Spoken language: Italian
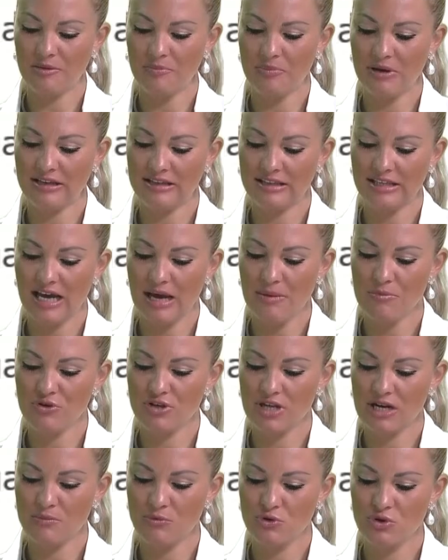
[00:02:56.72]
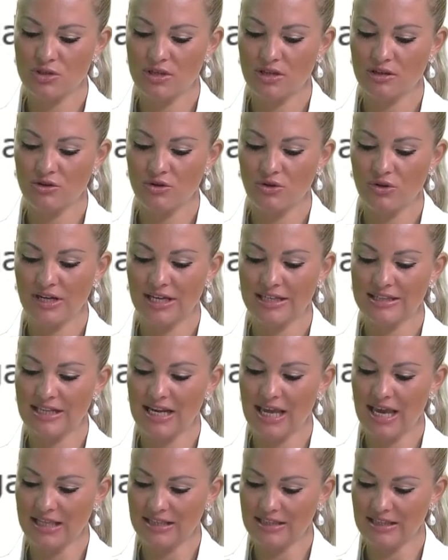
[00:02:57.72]
partiamo dalla mostra Donna
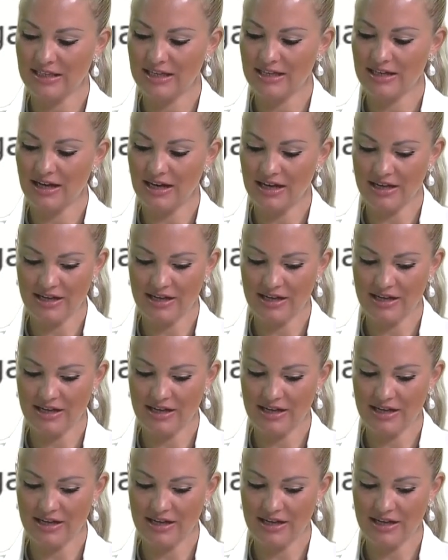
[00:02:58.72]
Atletica